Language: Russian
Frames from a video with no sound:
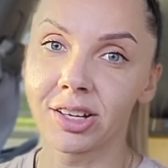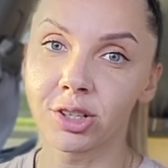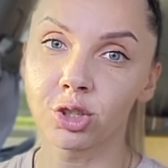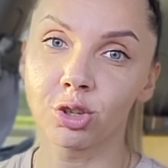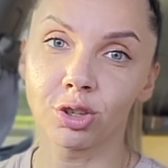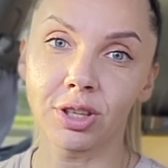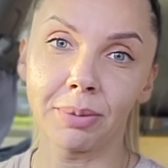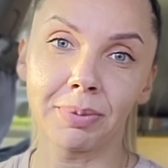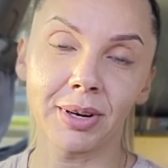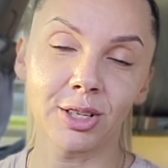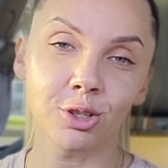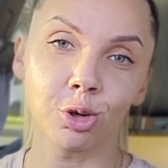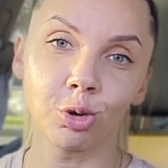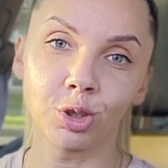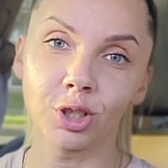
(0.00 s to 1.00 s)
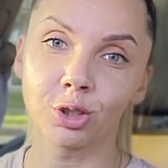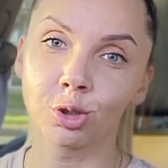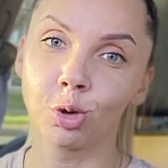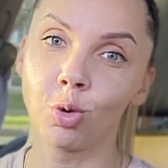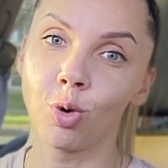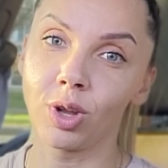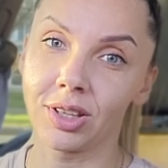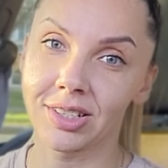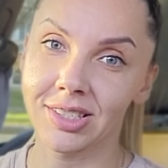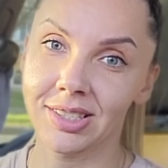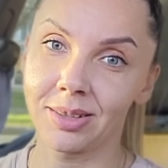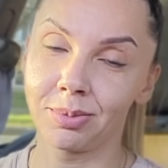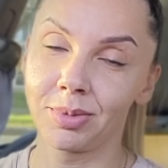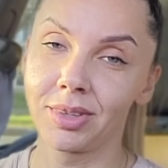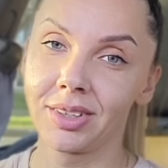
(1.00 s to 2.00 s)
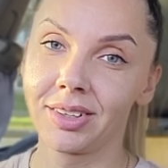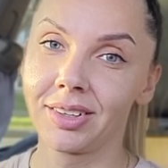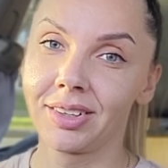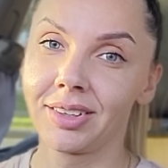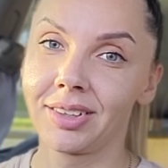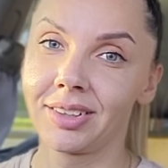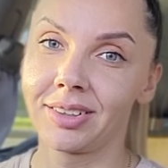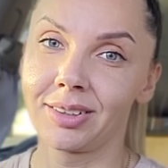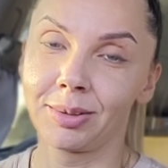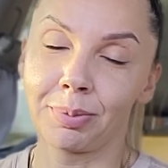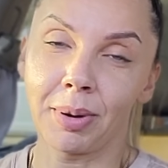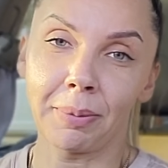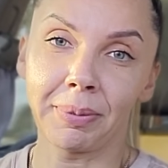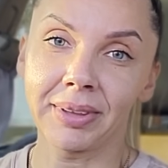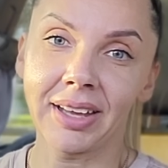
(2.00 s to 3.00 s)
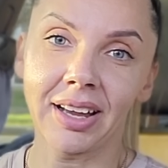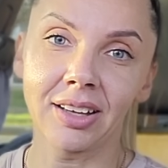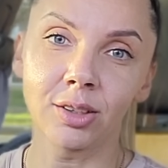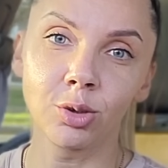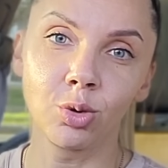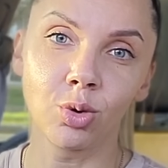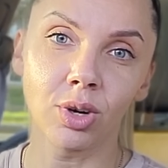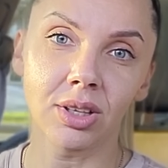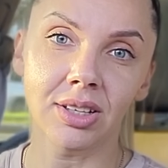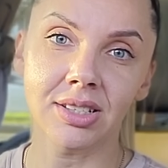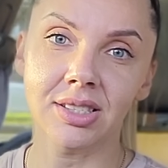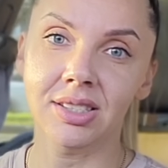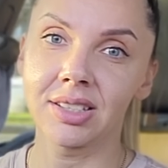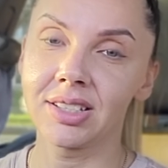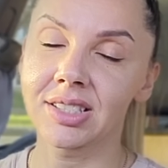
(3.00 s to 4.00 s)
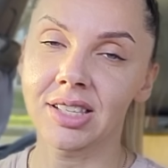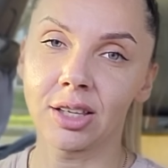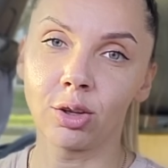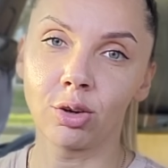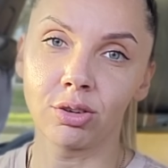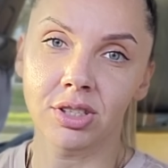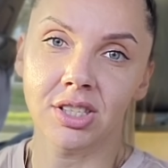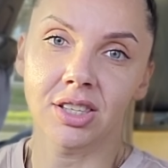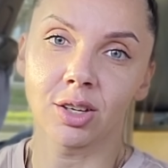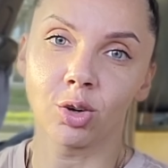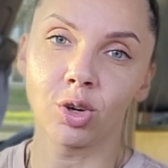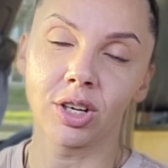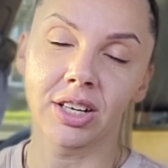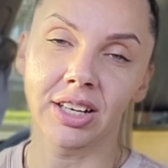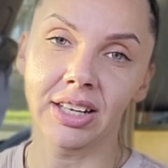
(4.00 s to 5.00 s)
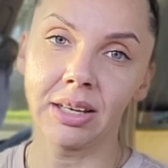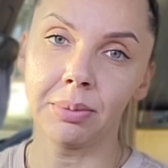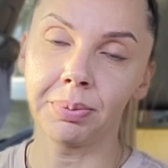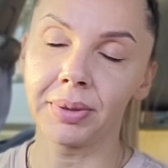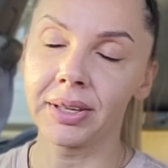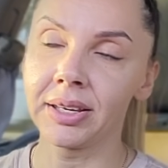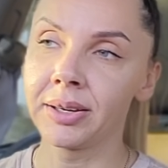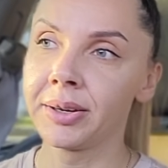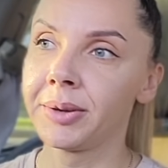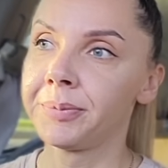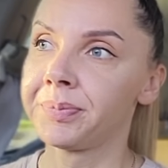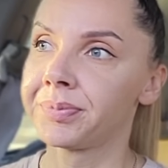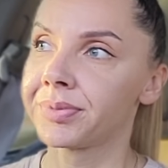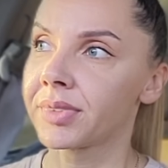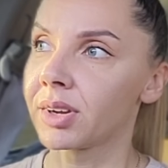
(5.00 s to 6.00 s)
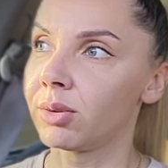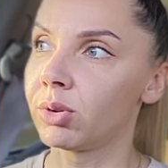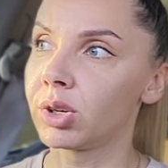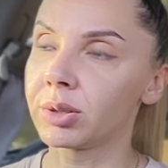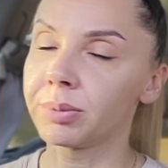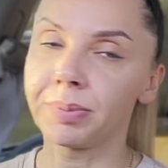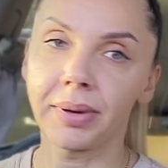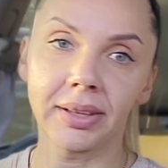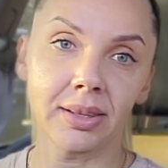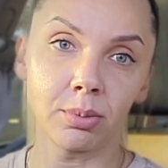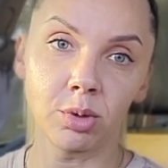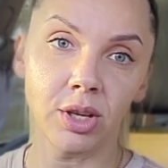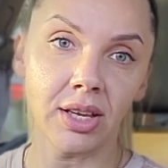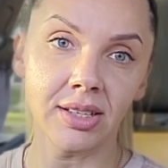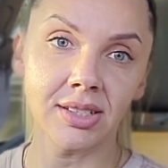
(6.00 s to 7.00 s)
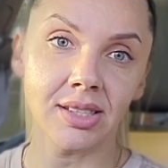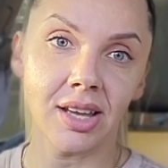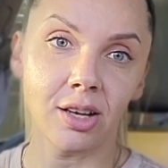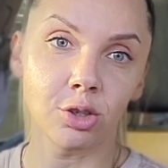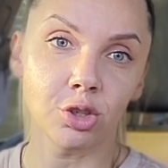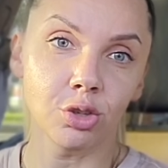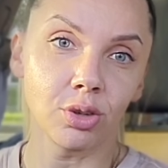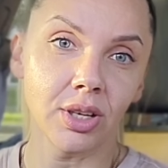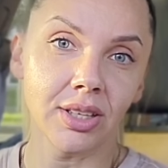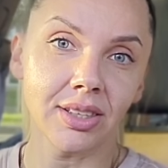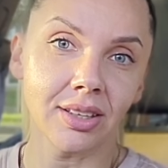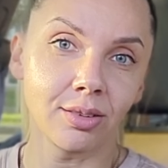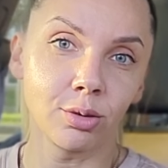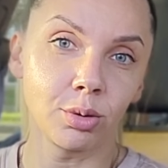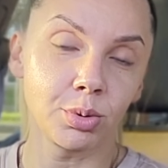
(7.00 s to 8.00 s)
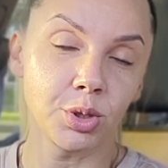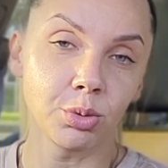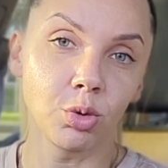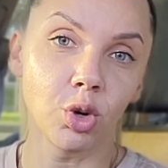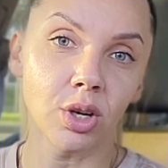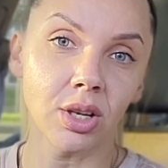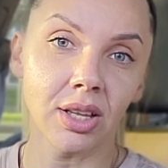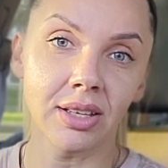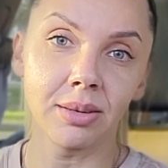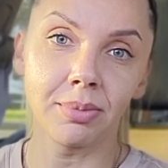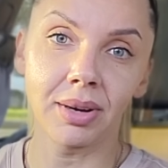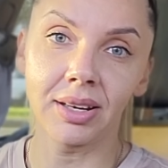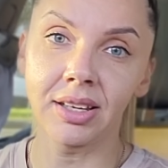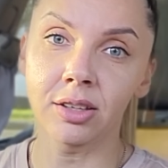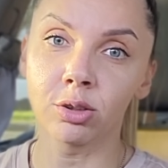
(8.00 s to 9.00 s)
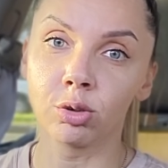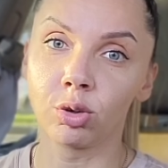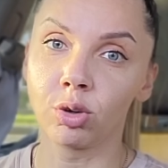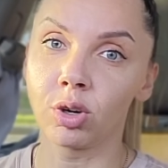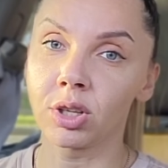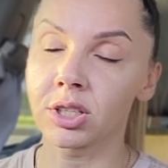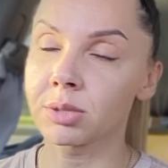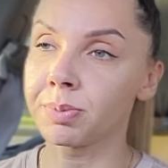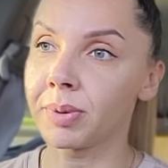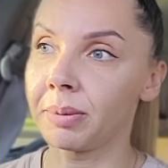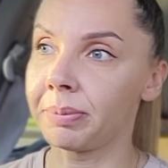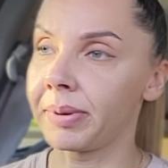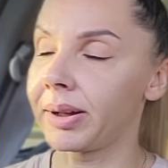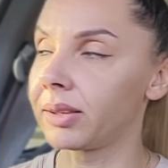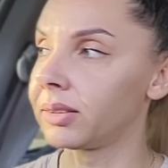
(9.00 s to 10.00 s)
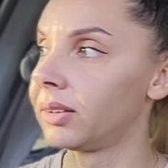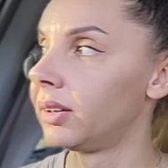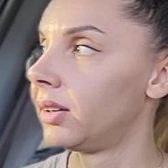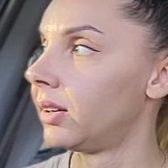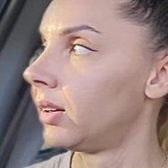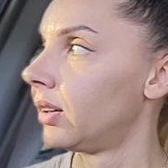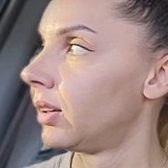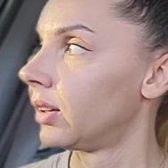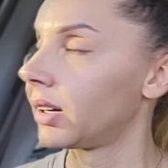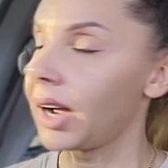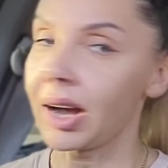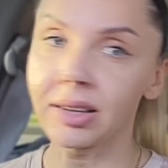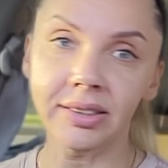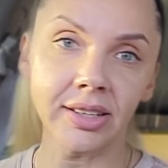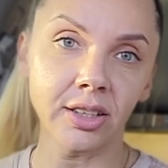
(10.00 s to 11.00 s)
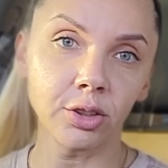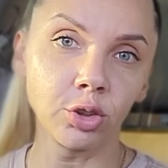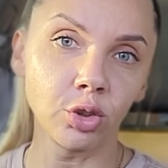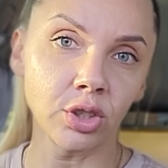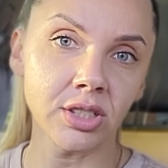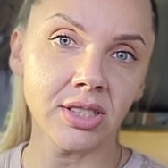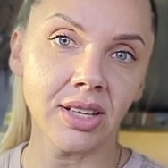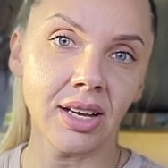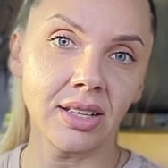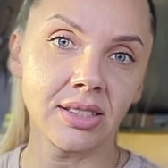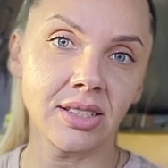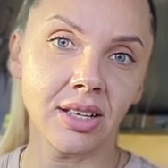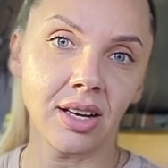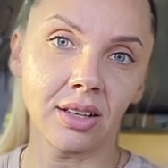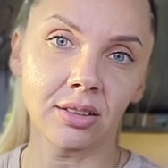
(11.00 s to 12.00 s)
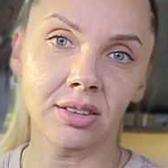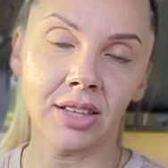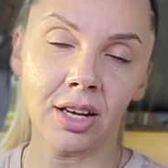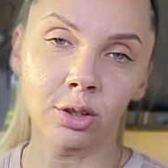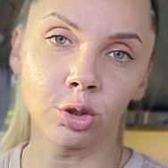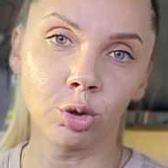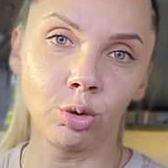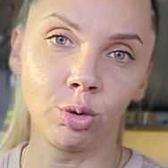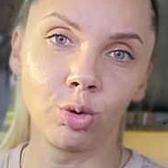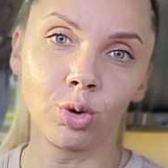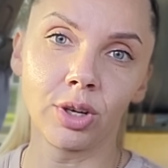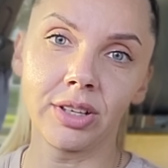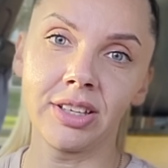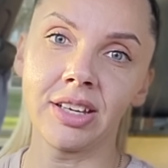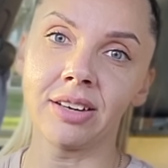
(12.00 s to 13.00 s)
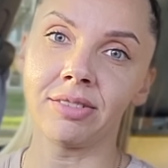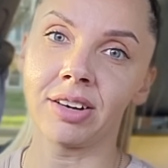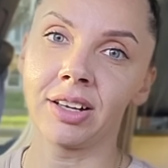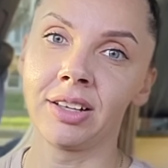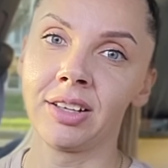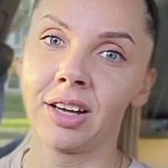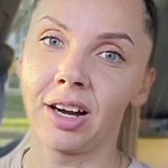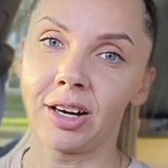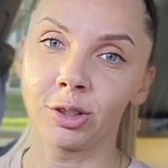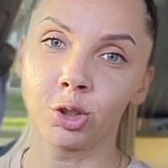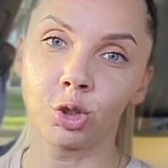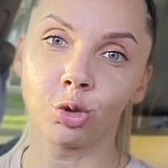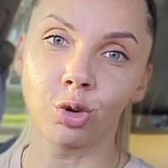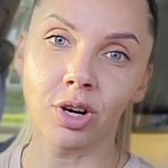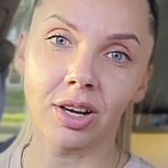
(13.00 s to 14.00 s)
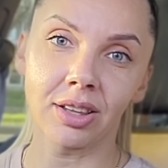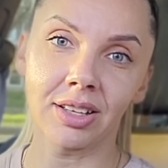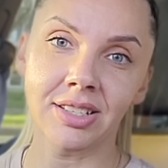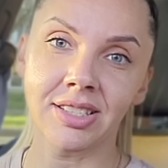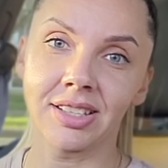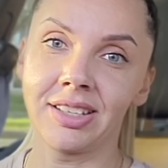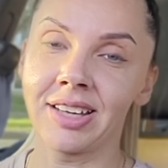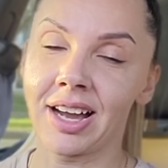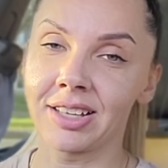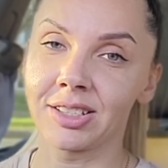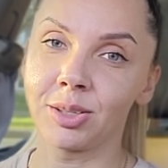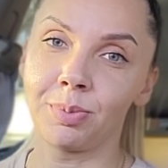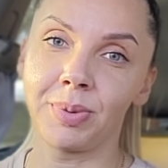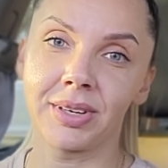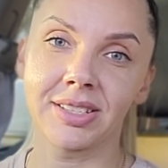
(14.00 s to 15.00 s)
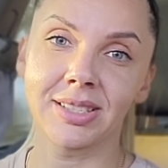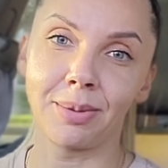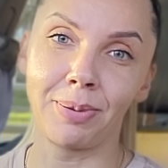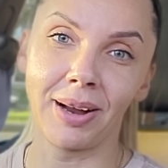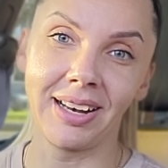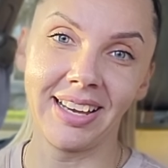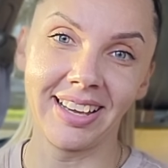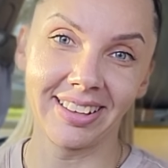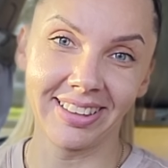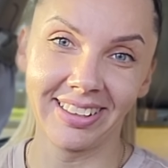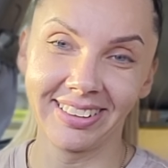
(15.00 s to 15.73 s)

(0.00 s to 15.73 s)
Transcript: что-то происходит с голосом. Э, пропадает голос и становится такой хриплый. Вот, поэтому я не знаю, что это. Ну, в общем, горло не болит, но голос пропал. Как ни одно, знаете, как так другое. Ева очухалась, я теперь заболела.